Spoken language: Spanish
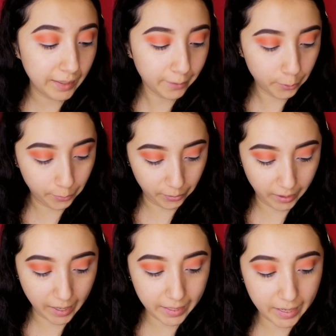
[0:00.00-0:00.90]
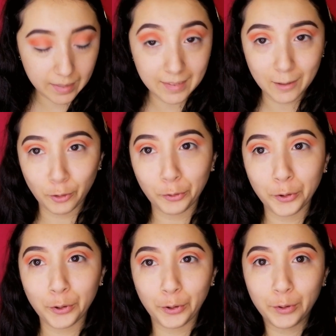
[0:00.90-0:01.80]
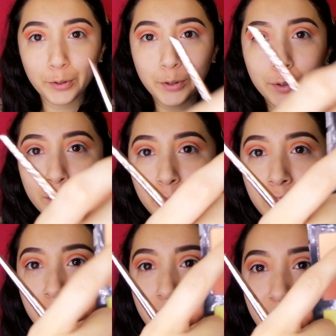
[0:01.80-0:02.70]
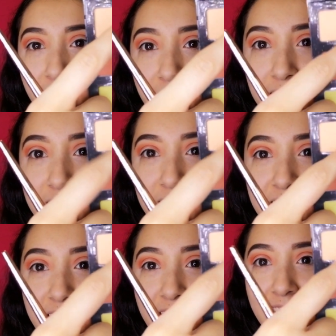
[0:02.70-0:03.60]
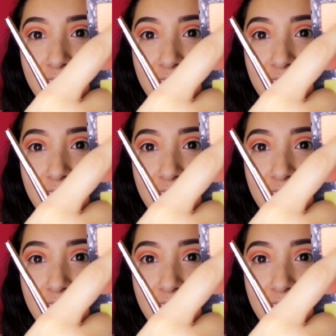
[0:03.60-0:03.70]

quiero colocar este tono rojo, este.